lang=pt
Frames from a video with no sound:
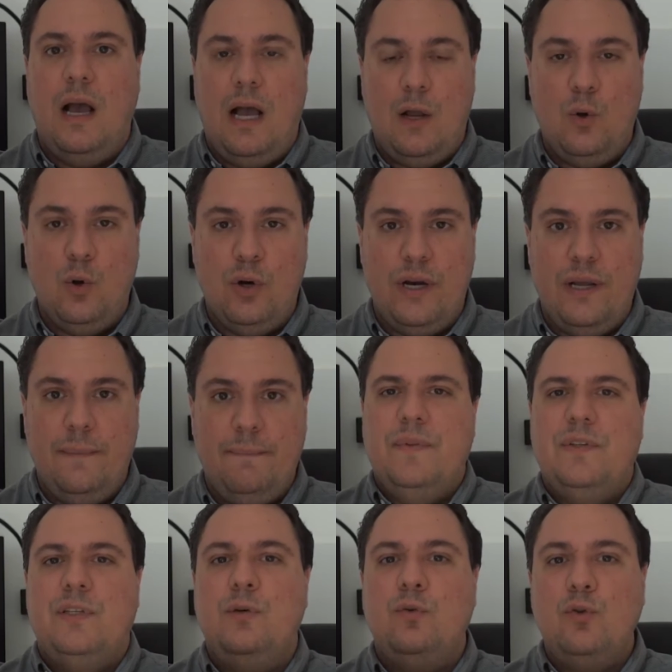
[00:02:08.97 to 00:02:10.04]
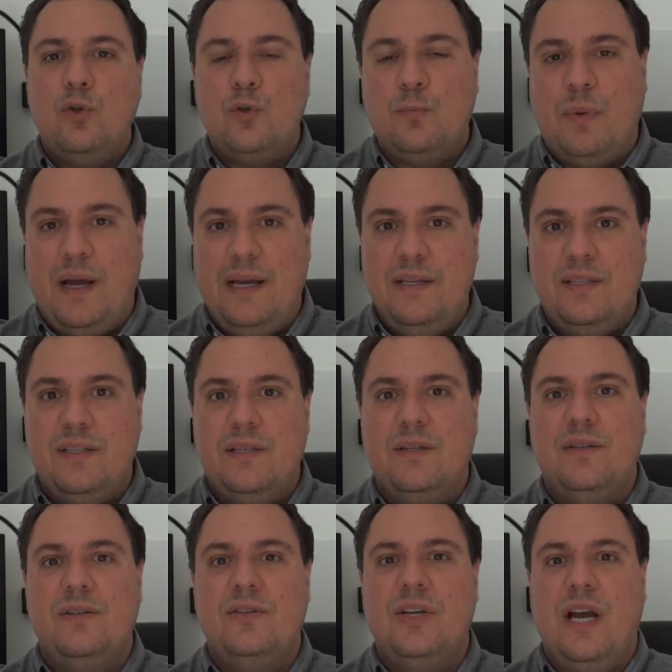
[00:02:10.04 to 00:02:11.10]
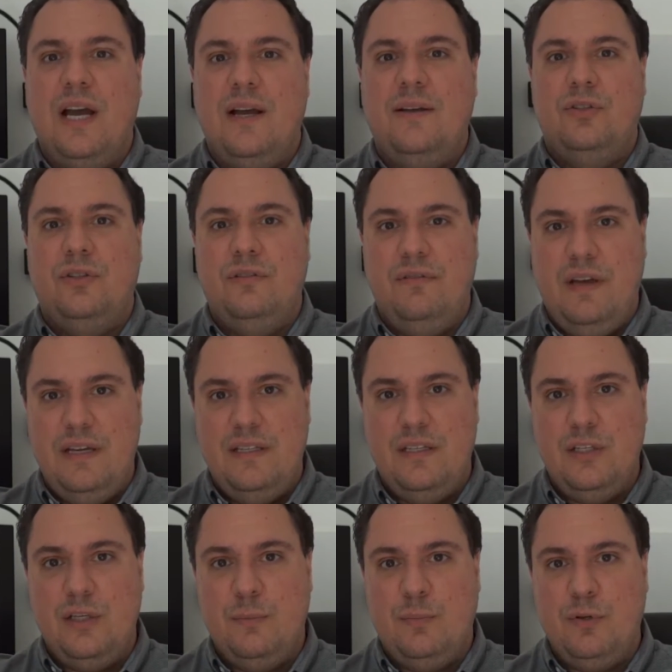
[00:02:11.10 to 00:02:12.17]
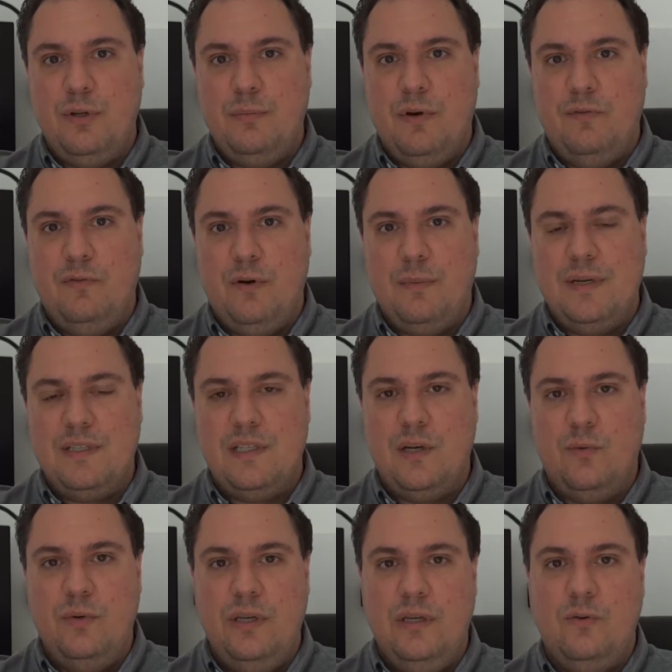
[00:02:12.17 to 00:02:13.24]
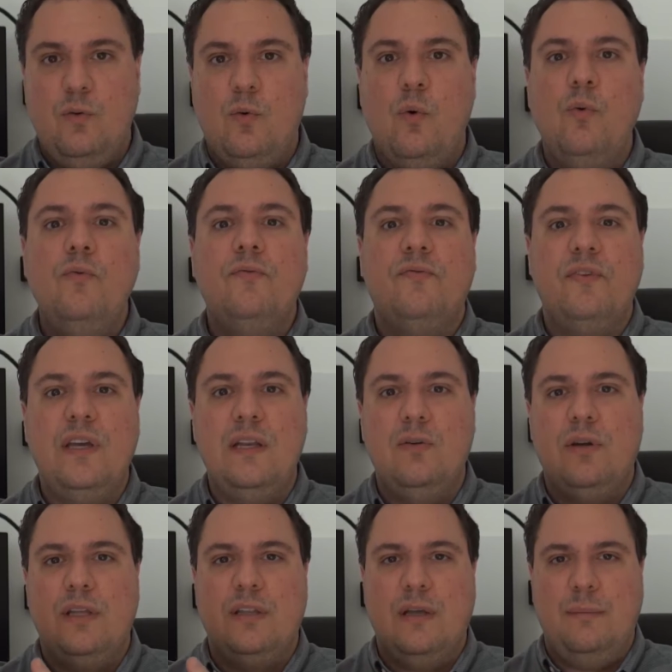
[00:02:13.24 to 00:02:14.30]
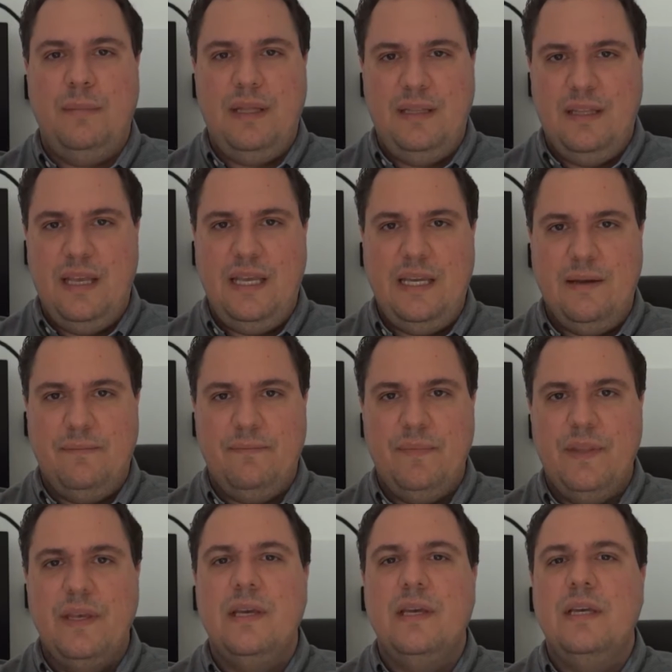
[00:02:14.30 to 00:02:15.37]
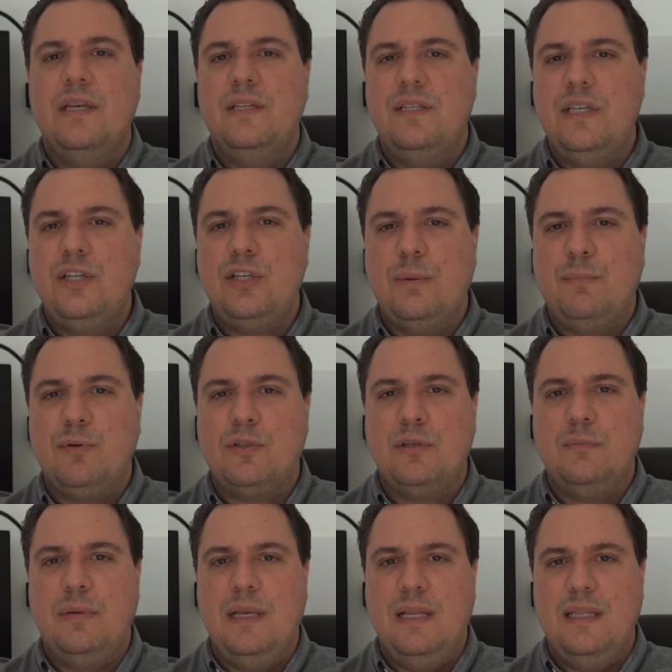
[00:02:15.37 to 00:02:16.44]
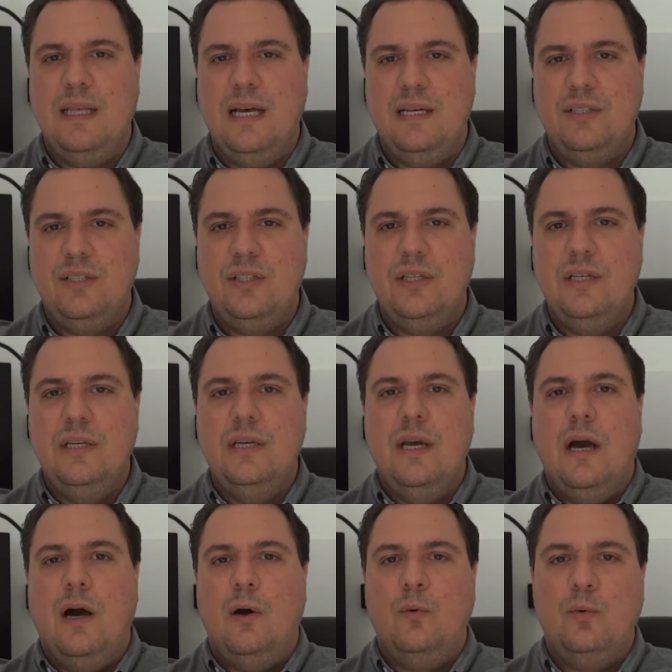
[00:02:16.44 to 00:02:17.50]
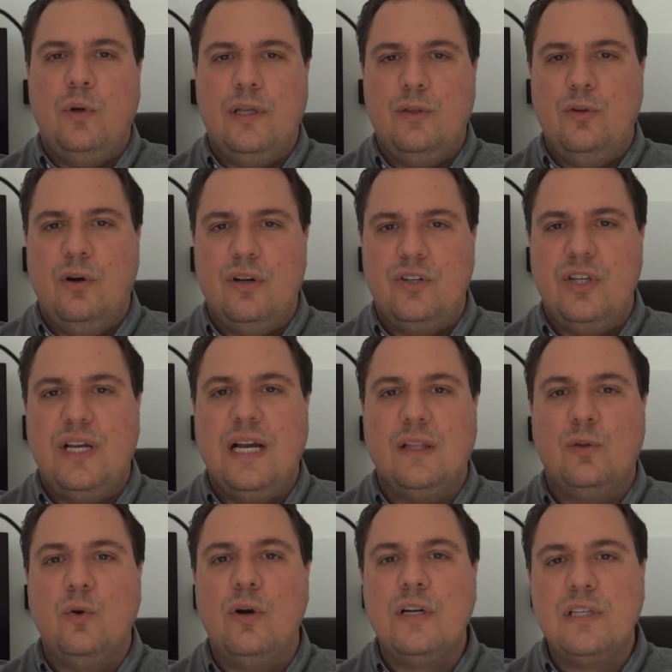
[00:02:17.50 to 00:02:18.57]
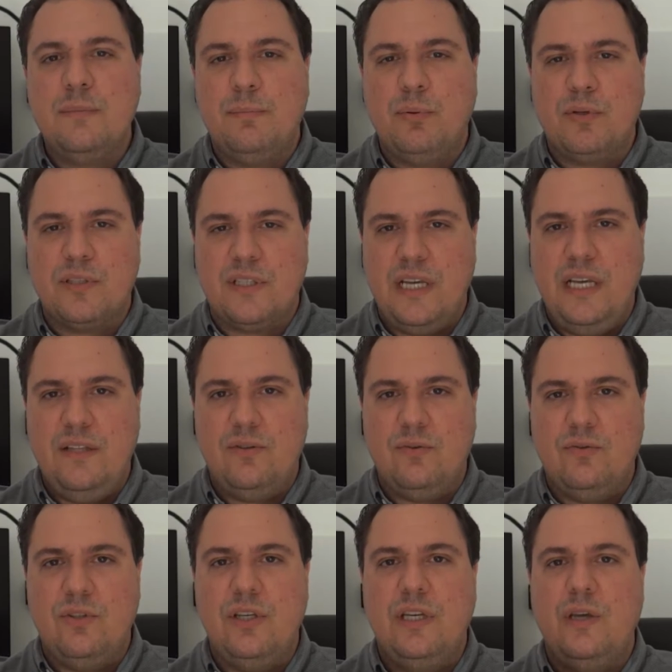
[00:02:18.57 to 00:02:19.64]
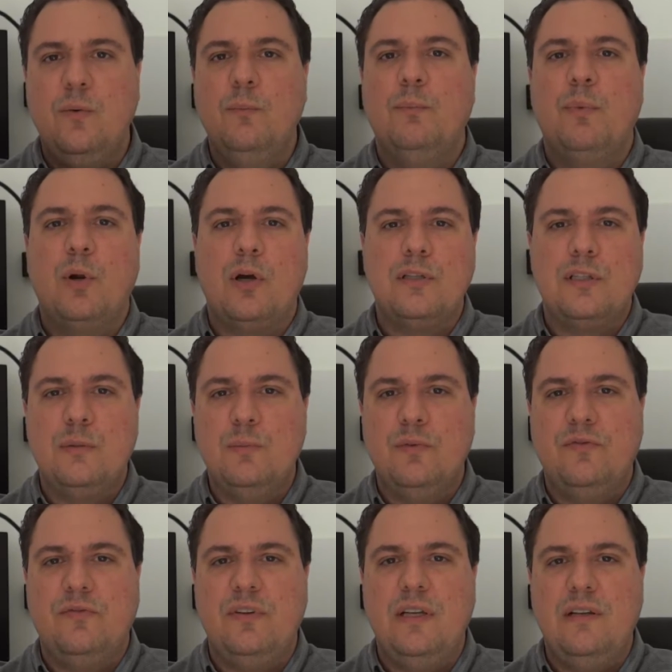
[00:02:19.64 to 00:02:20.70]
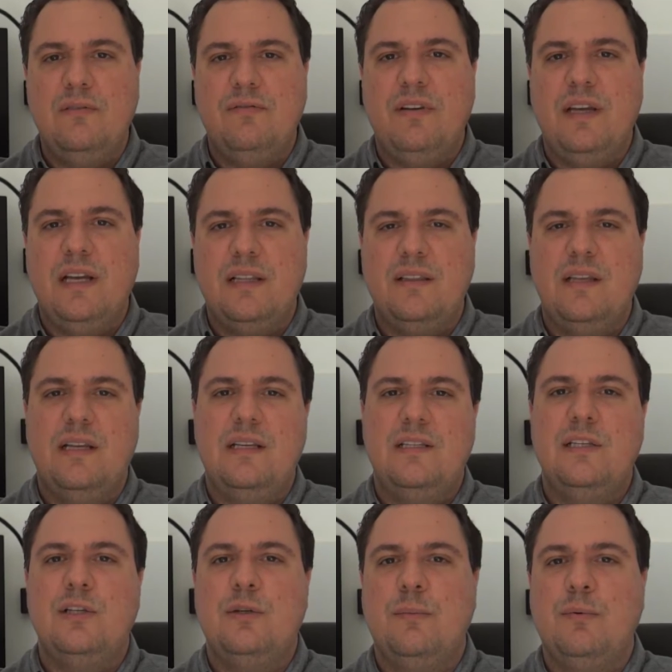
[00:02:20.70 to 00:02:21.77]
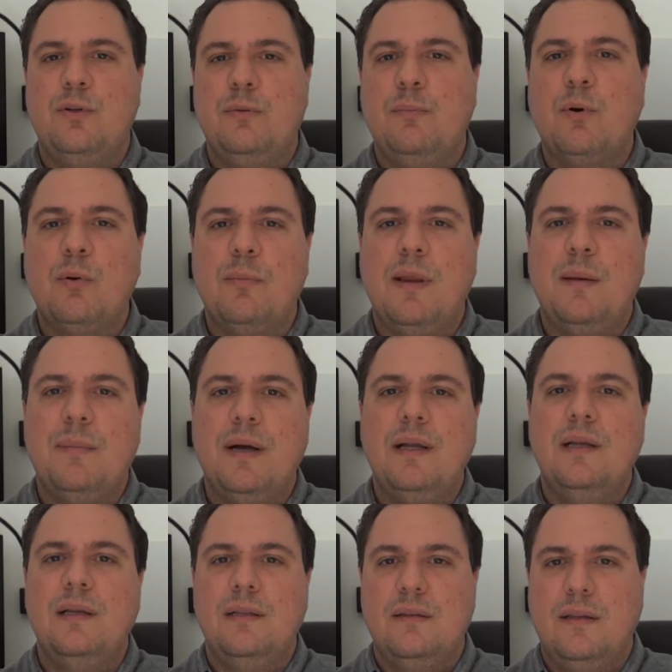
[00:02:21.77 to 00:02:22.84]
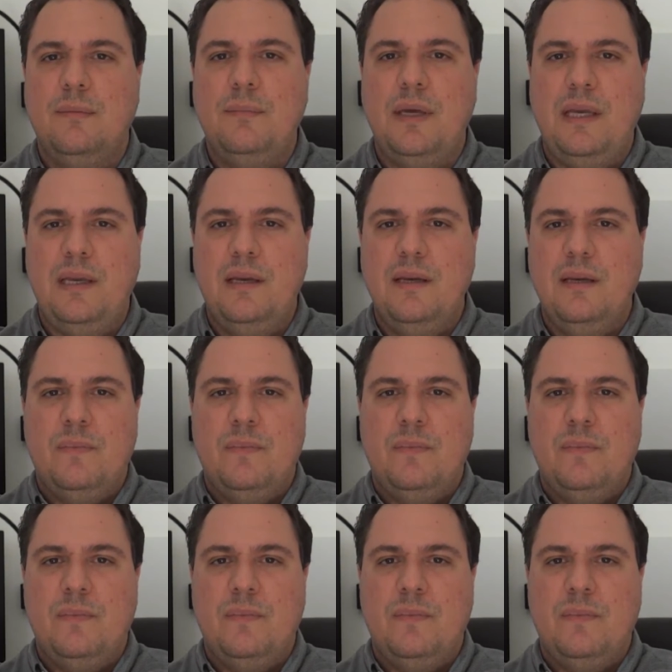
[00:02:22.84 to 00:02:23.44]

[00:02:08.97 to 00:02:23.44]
Agora, se um dos pais já tiver esse tipo de malformação com um filho que também tenha, existe a possibilidade ao redor de 14% de que um próximo filho venha a ter esse tipo de problema também.